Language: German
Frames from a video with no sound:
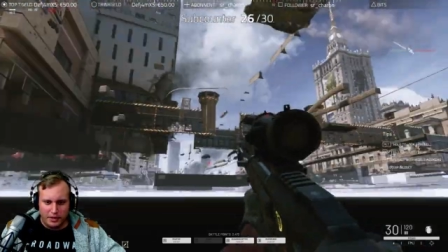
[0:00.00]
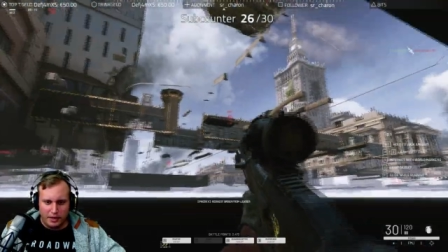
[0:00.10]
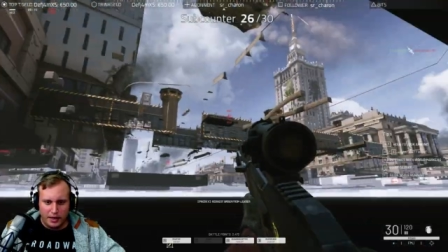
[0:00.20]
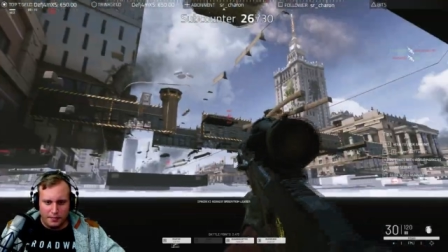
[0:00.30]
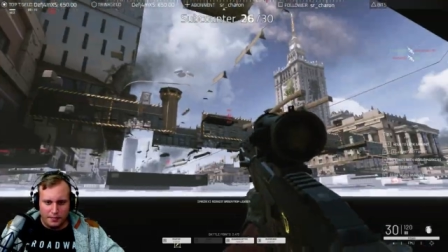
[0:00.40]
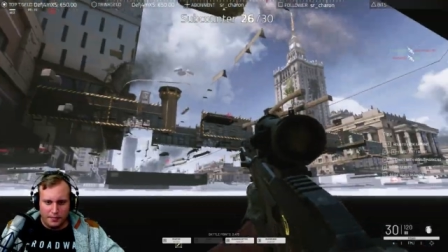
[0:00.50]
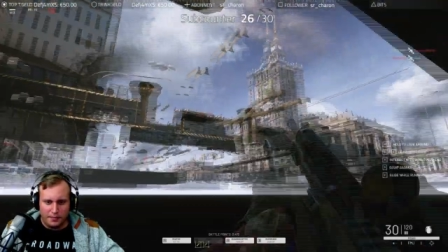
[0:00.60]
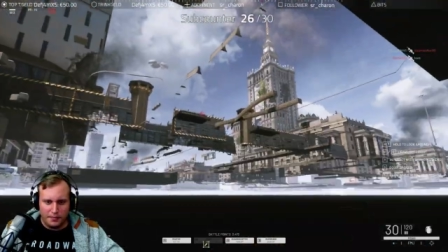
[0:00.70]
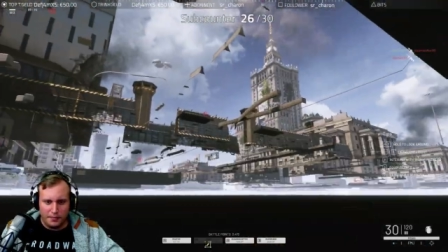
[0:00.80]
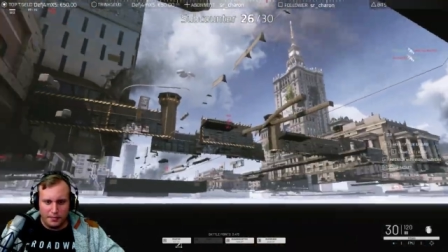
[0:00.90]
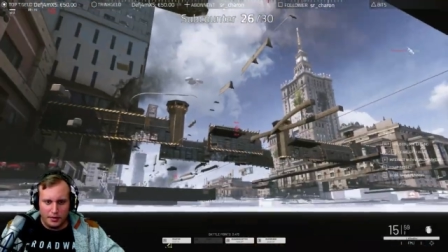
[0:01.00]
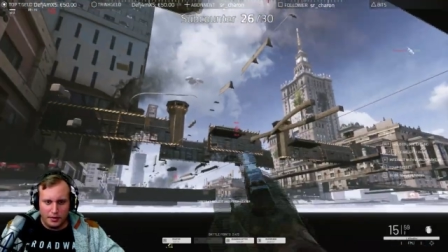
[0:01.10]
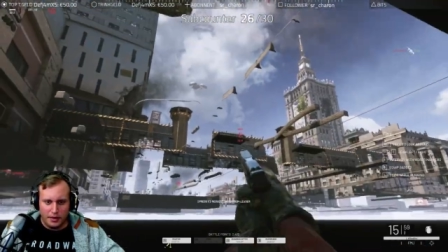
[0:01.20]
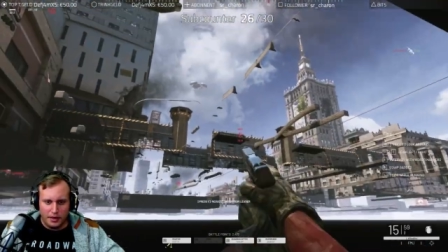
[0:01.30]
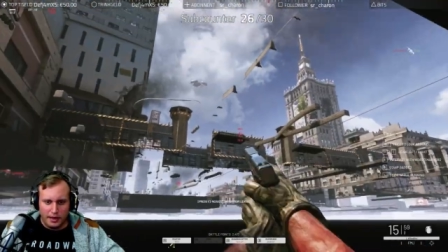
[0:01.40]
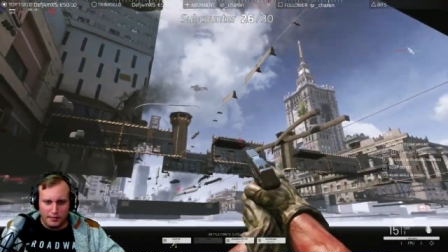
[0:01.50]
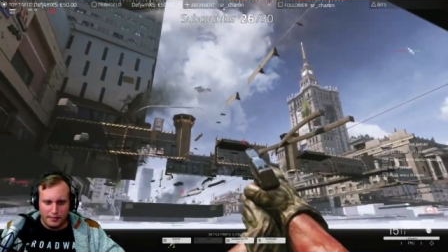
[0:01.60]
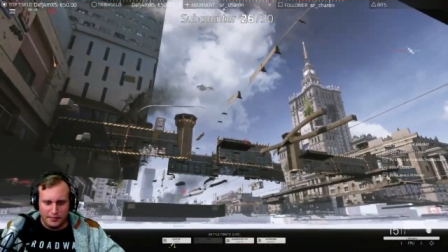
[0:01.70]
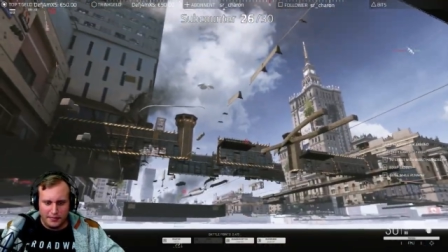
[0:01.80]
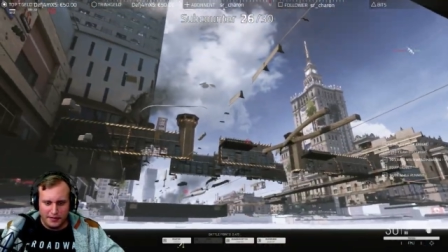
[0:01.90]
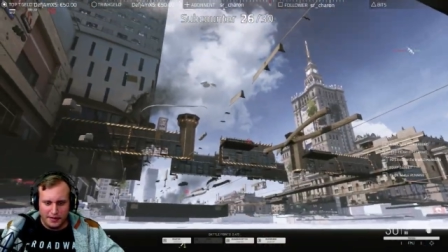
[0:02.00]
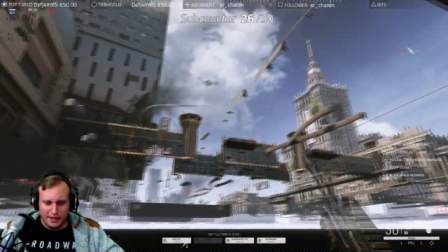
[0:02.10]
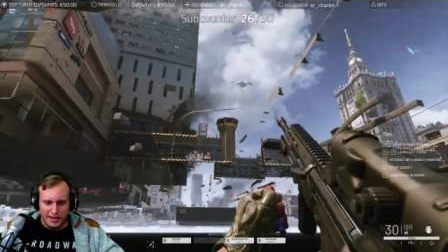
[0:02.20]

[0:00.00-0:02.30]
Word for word: klippen. Siehst du es? Ja. Ich